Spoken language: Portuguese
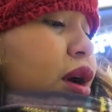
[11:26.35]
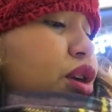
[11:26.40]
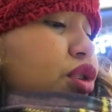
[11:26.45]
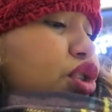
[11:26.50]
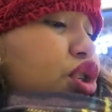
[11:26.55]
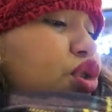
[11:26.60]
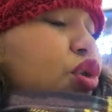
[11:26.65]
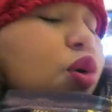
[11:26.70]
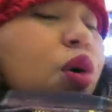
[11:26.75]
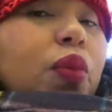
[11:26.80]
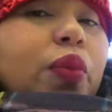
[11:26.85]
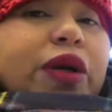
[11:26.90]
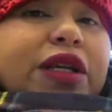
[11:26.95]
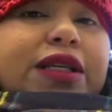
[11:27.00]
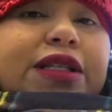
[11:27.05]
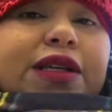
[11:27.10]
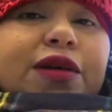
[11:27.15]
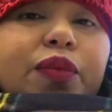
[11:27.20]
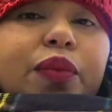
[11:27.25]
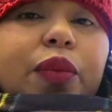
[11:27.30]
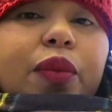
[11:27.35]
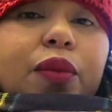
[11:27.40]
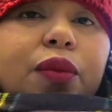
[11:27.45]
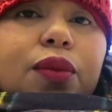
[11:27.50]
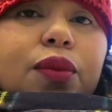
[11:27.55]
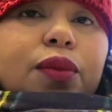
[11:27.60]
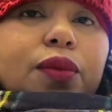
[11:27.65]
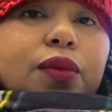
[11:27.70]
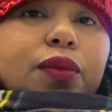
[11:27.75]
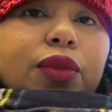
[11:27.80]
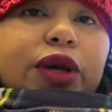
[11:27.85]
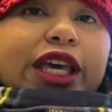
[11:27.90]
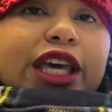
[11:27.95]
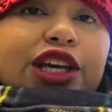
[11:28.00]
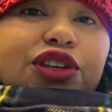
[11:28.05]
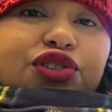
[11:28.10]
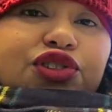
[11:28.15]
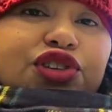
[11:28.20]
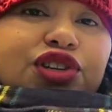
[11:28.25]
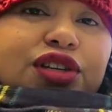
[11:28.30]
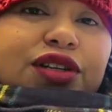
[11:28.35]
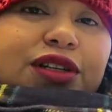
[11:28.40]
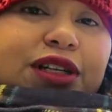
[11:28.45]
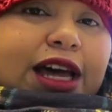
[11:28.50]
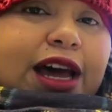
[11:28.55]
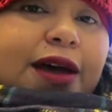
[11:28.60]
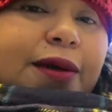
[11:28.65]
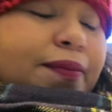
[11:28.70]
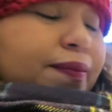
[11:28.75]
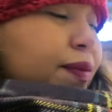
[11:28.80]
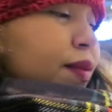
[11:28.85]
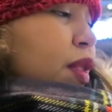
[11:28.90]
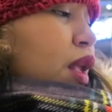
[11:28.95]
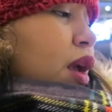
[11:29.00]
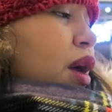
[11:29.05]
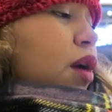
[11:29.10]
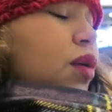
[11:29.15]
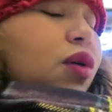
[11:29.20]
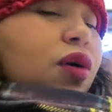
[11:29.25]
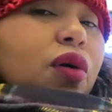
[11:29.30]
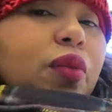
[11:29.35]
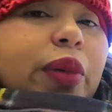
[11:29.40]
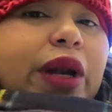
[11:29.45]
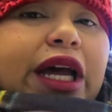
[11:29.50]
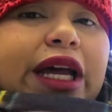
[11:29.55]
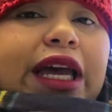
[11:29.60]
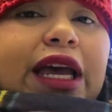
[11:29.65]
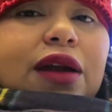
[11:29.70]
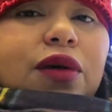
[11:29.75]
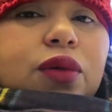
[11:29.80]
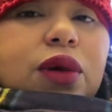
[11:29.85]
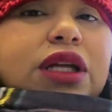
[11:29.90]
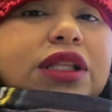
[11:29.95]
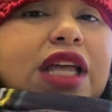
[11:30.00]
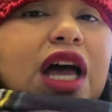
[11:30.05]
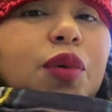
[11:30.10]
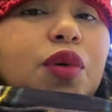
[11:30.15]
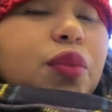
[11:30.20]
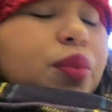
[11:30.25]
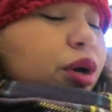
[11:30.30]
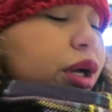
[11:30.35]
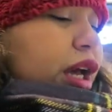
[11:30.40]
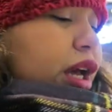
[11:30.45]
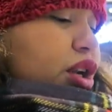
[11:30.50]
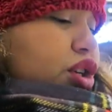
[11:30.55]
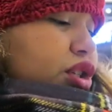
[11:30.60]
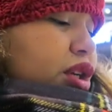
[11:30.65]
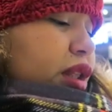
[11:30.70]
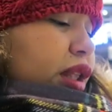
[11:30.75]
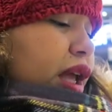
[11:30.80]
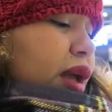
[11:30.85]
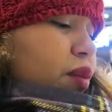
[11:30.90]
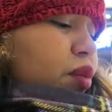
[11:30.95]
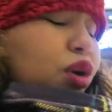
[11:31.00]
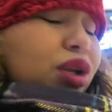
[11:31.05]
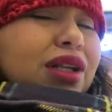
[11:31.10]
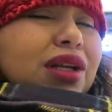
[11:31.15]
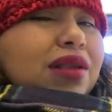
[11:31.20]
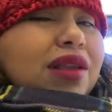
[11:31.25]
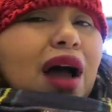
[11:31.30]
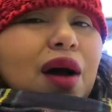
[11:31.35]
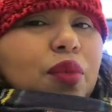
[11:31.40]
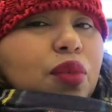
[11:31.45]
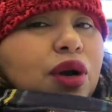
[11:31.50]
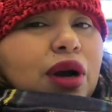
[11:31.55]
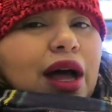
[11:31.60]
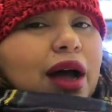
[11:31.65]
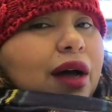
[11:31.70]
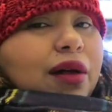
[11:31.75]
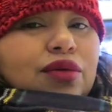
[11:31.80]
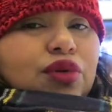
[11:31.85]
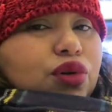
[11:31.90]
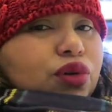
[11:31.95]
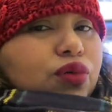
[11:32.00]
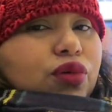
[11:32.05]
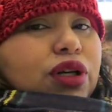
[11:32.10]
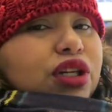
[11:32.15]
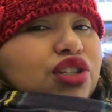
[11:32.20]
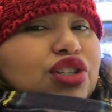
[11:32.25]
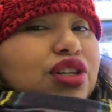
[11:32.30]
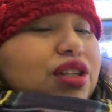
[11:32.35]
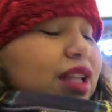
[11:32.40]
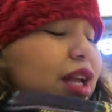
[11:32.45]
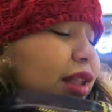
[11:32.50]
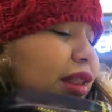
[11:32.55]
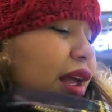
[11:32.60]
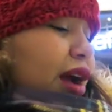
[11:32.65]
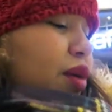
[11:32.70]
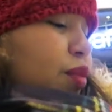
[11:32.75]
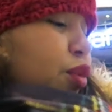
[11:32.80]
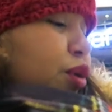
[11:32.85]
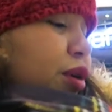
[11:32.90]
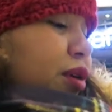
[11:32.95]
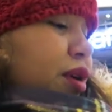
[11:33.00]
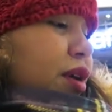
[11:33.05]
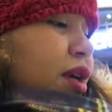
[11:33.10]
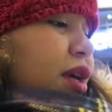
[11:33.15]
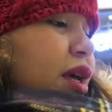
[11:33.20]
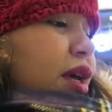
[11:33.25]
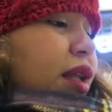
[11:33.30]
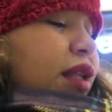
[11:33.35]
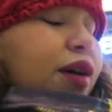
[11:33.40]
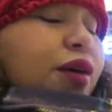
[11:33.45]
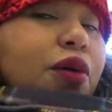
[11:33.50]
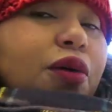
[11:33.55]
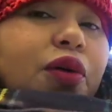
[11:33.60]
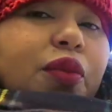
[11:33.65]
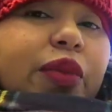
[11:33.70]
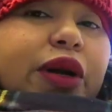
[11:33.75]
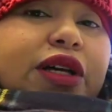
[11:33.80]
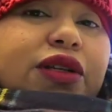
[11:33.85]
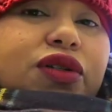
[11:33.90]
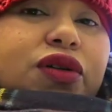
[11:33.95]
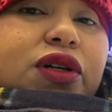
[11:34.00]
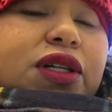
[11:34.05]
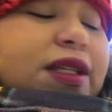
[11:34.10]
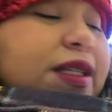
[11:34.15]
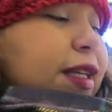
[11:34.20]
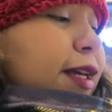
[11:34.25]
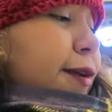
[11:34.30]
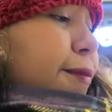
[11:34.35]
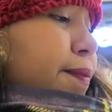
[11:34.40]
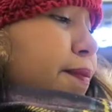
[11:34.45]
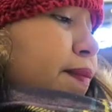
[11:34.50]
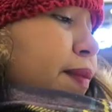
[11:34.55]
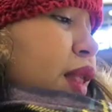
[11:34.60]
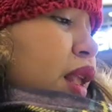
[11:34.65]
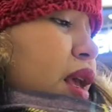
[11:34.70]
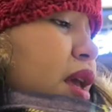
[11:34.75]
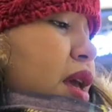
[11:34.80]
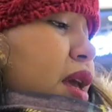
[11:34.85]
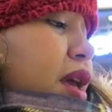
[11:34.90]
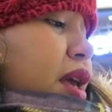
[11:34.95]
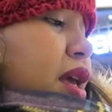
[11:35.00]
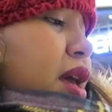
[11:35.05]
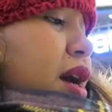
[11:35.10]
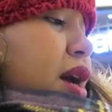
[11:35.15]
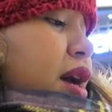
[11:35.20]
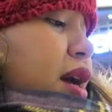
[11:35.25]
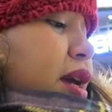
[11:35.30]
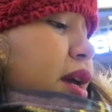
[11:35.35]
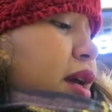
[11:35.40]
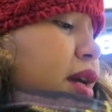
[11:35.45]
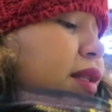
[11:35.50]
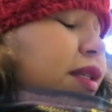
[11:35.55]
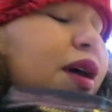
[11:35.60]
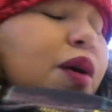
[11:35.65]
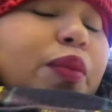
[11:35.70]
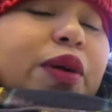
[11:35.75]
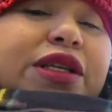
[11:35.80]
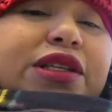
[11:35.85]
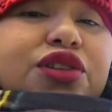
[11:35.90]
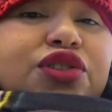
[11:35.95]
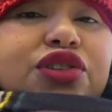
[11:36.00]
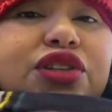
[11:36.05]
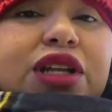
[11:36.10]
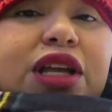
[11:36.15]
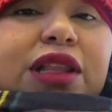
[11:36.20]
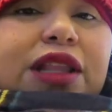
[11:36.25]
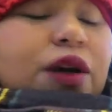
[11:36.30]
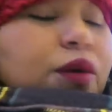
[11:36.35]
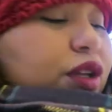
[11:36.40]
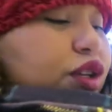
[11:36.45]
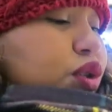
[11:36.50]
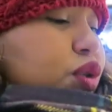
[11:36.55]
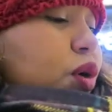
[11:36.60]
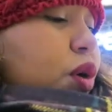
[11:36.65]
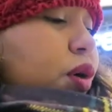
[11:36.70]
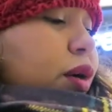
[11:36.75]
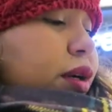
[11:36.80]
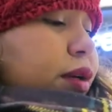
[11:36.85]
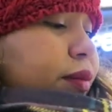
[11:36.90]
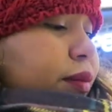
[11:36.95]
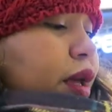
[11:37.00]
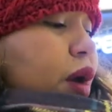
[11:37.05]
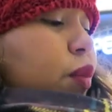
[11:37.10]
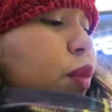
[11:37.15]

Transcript: A gente compra assim um kit, né? Eu não comprei aquele com a tábua porque ela já tem muita tábua lá. Todo ano a gente dá tábua. Então eu comprei só assim e aí esse é o presente de Natal da sogra.